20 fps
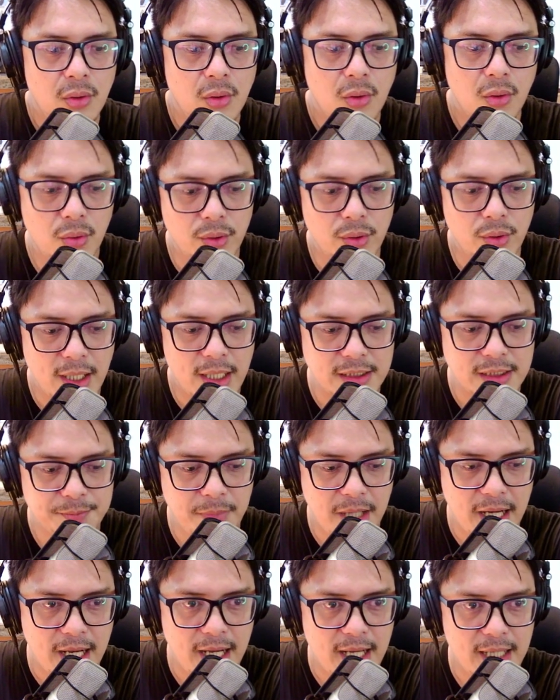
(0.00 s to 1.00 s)
Oh nice,
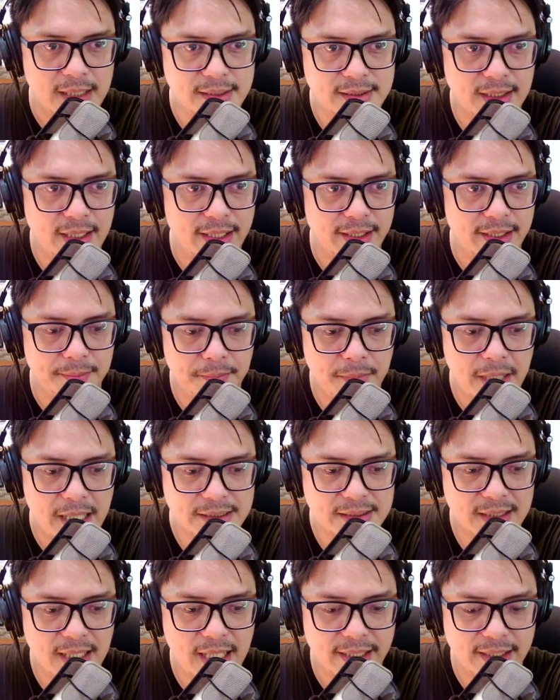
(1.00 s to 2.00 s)
bass line,
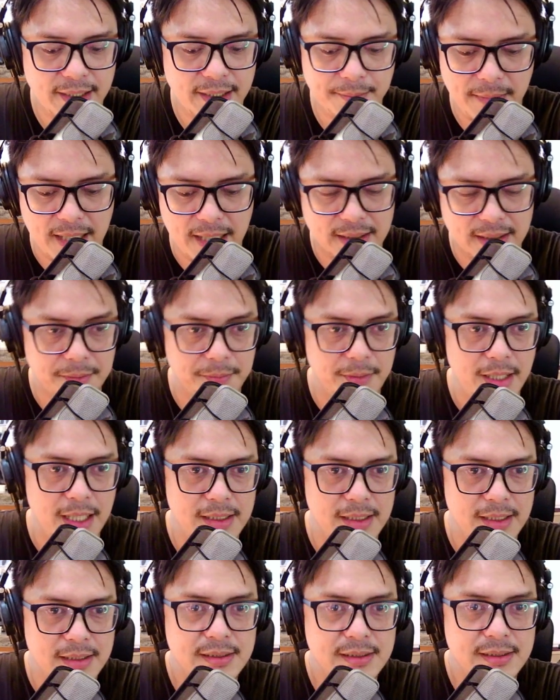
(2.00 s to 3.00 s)
bass line-nya mantep
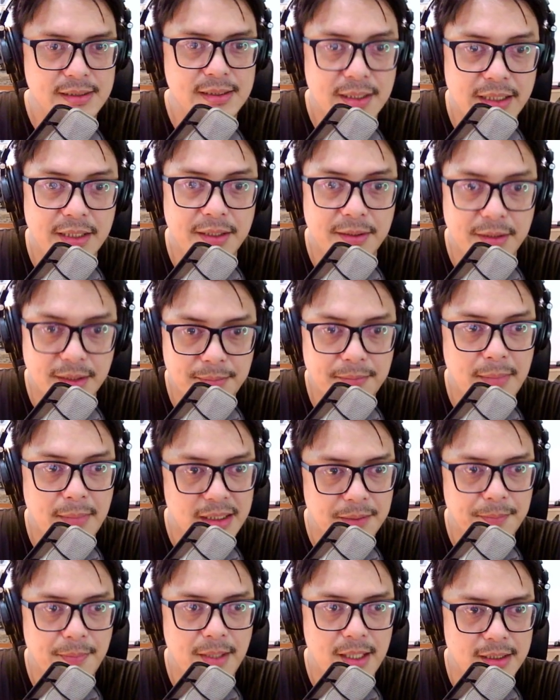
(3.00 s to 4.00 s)
guys. Ini
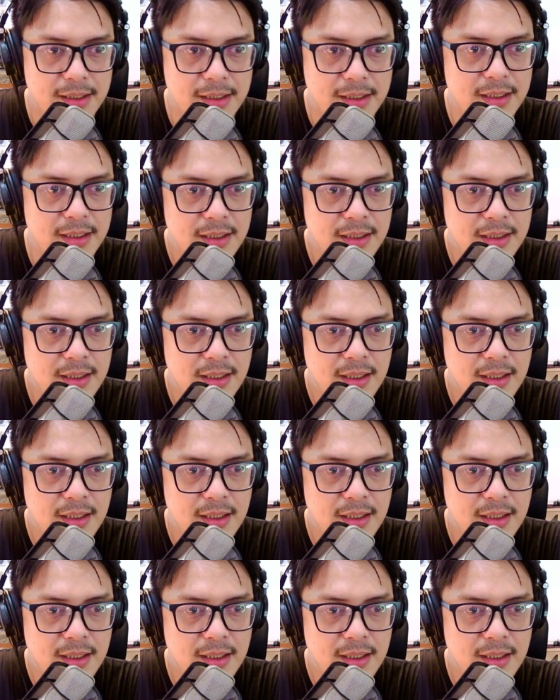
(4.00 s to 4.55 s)
mantep banget ini